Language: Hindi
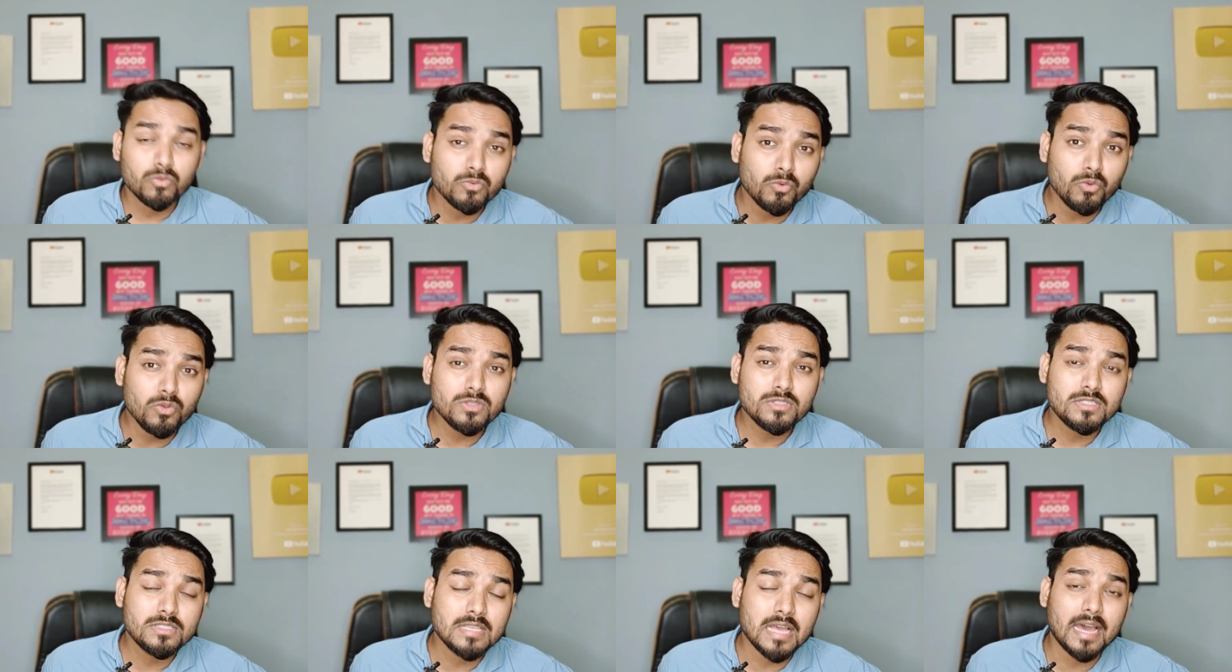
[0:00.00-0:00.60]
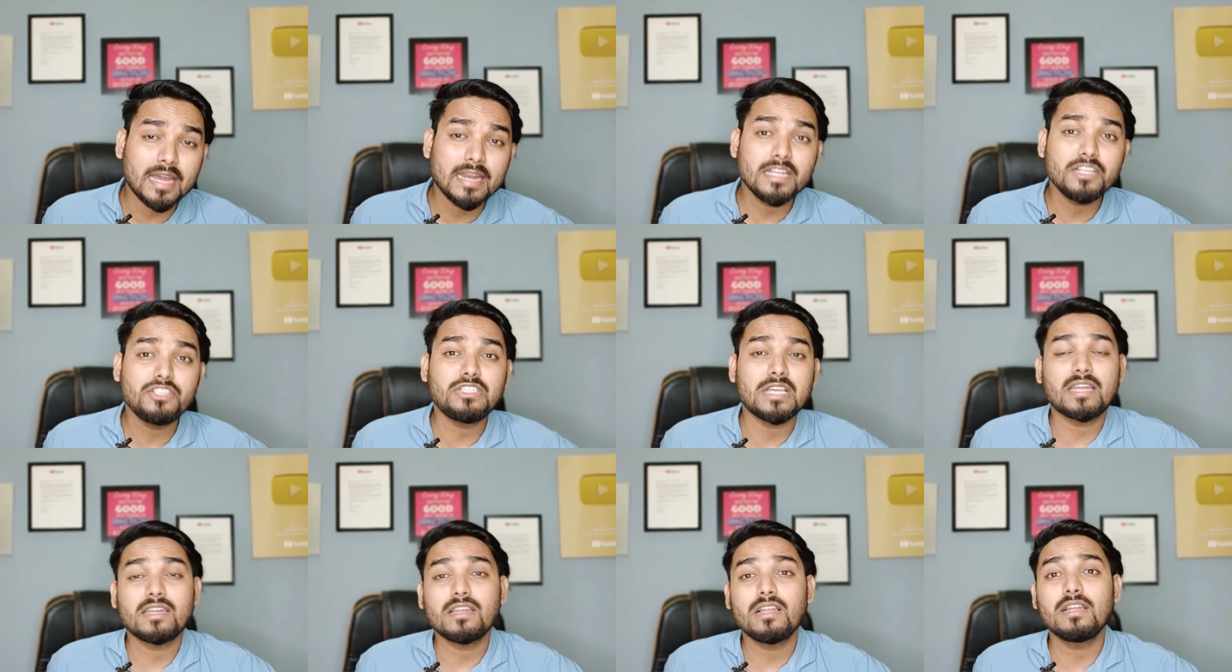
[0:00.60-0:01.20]
उन सारे
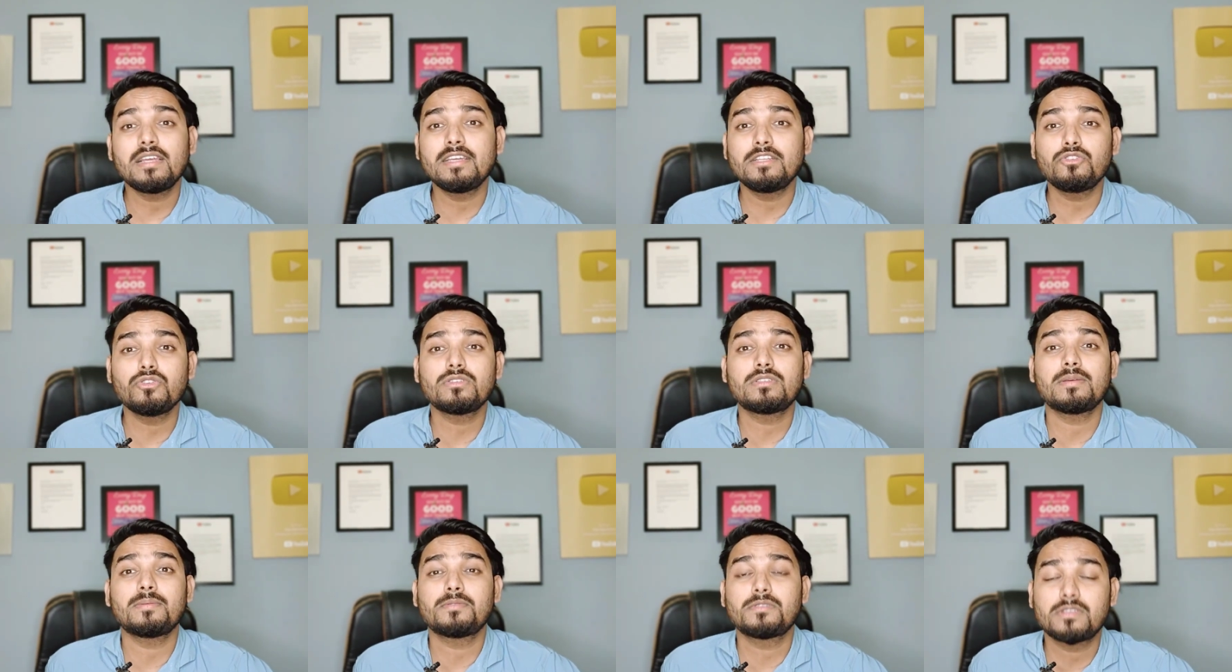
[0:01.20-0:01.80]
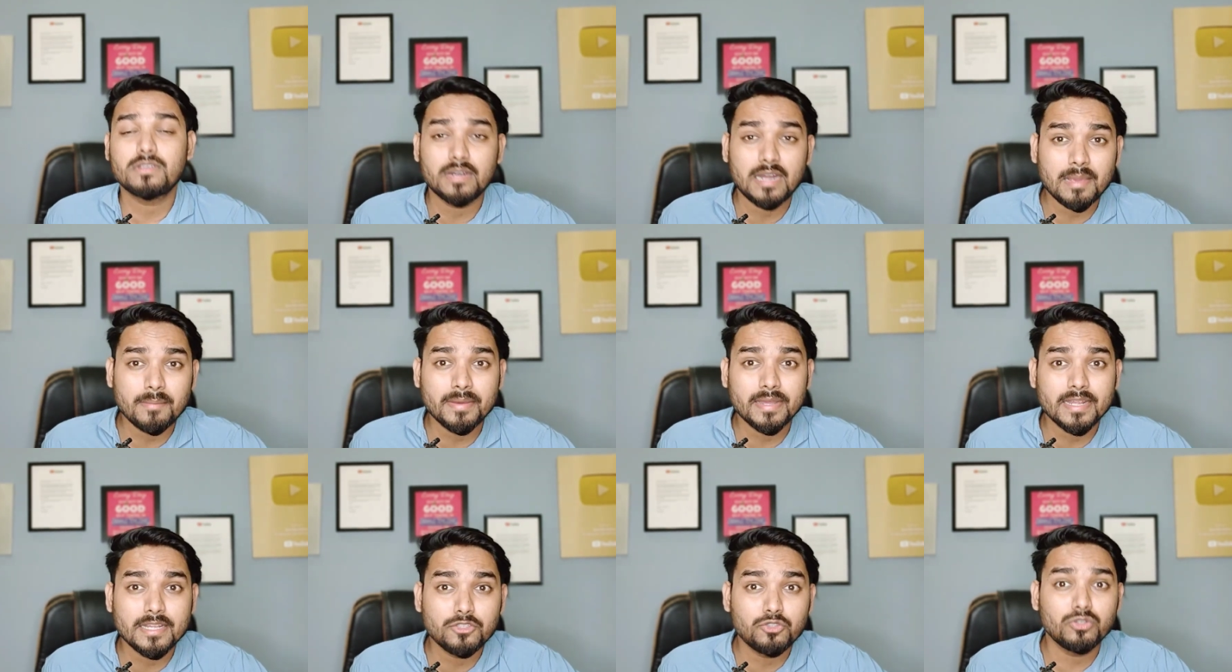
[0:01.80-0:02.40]
चैनल के जो
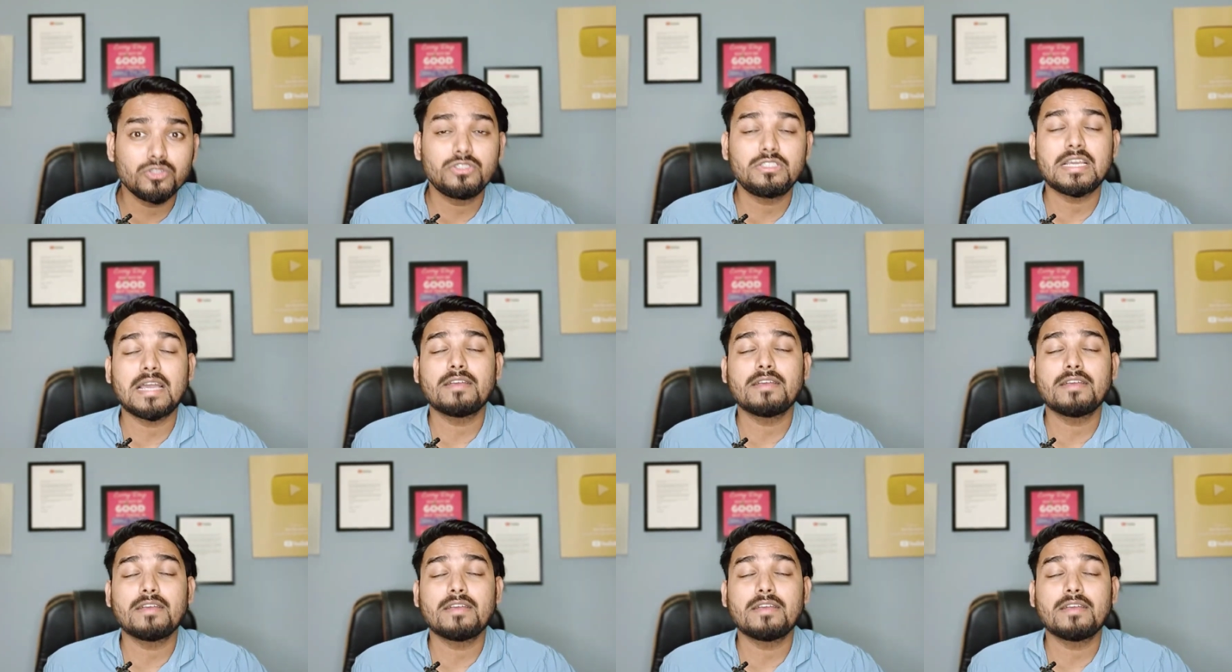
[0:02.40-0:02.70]
सब्सक्राइबर है जो